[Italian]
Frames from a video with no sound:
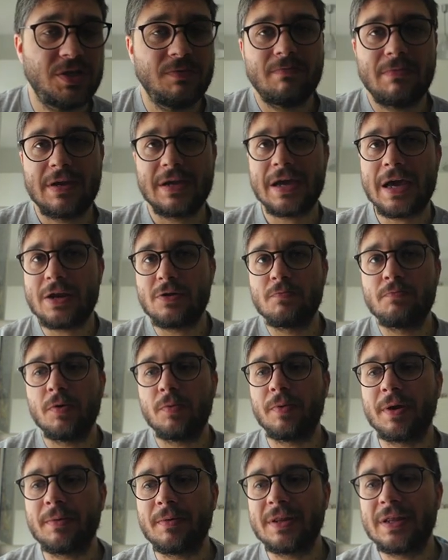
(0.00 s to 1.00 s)
magari un po'
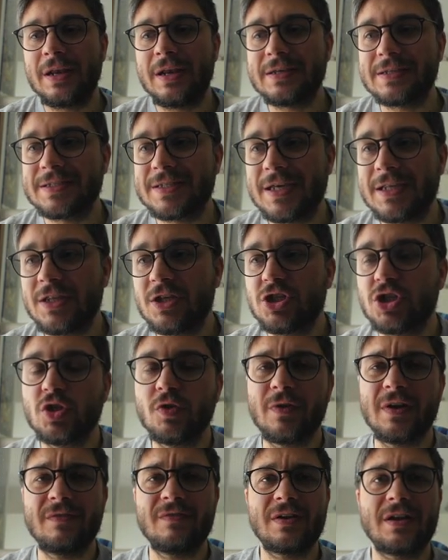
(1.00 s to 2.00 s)
prima delle 16,
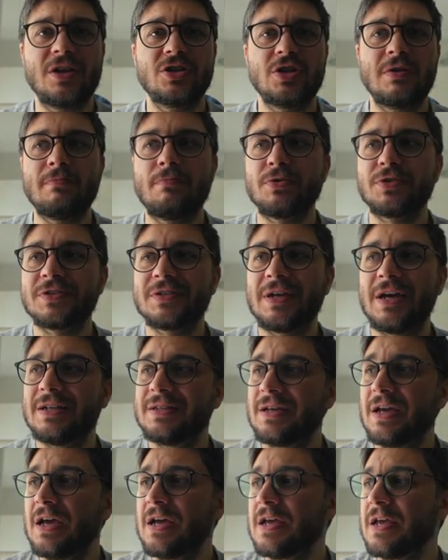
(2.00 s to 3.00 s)
dovrei averla già
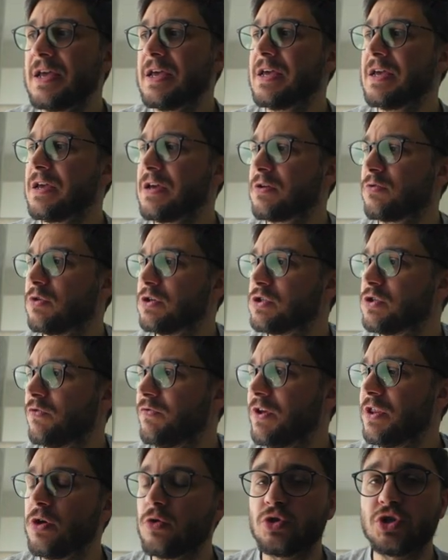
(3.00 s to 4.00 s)
impostata. Questo
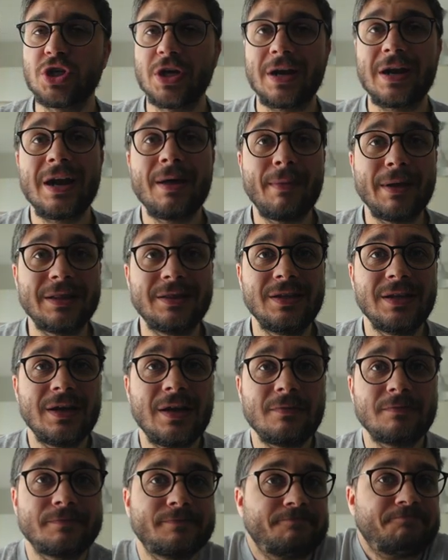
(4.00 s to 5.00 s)
video uscirà la
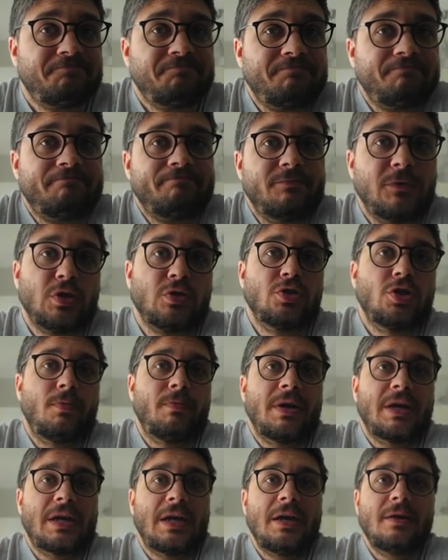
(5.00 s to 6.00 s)
mattina, non so
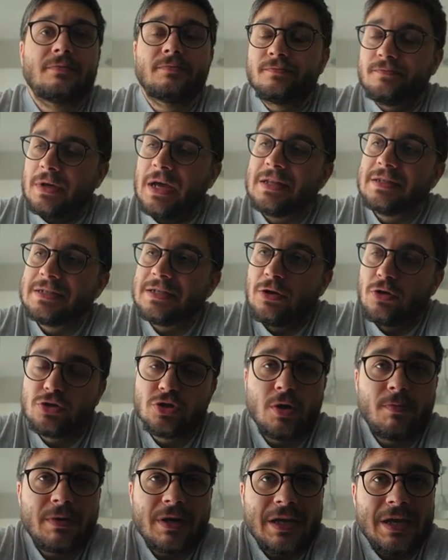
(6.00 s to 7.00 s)
perché, anzi lo
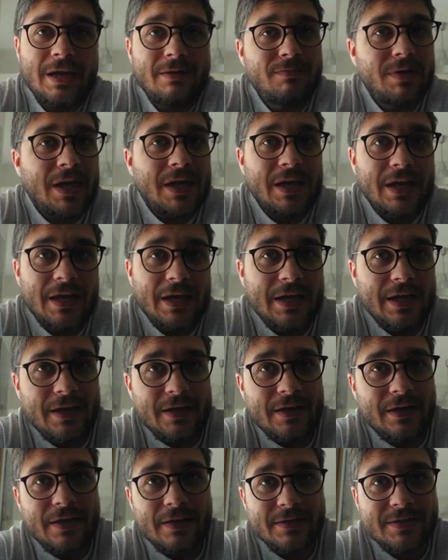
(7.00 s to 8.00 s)
so perché,
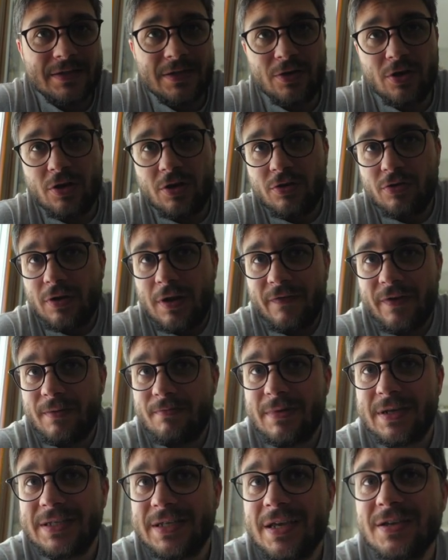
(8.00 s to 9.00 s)
perché se no non
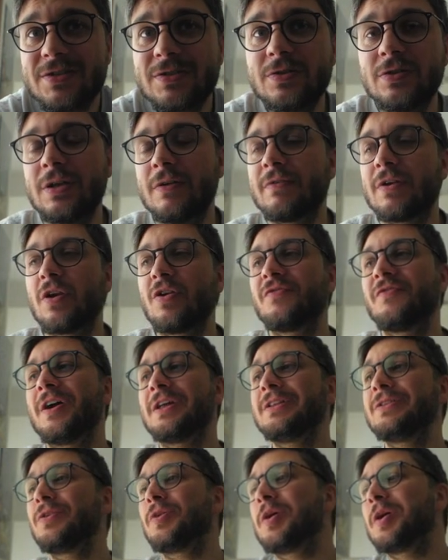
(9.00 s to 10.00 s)
avrebbe senso di averlo
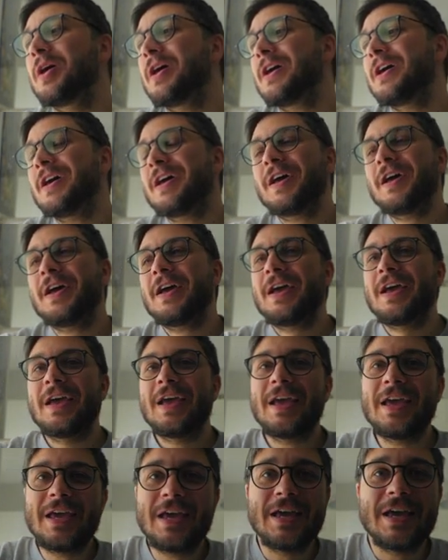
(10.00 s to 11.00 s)
fatto.
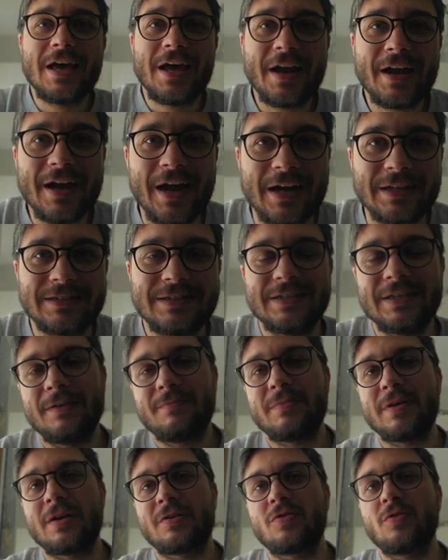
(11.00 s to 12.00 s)
E ragazzi,
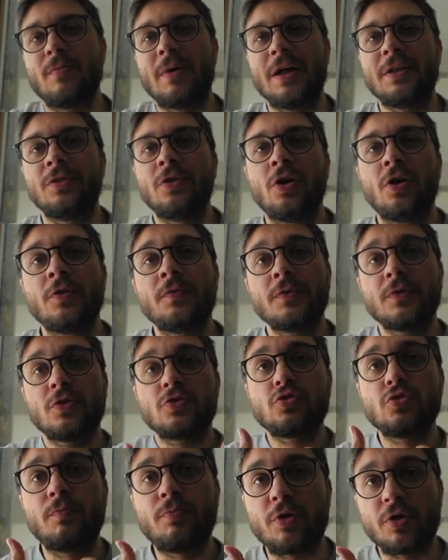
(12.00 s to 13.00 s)
mi raccomando,
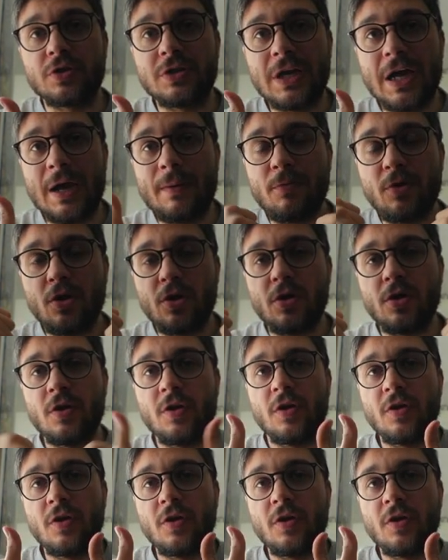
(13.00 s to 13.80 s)
supportiamo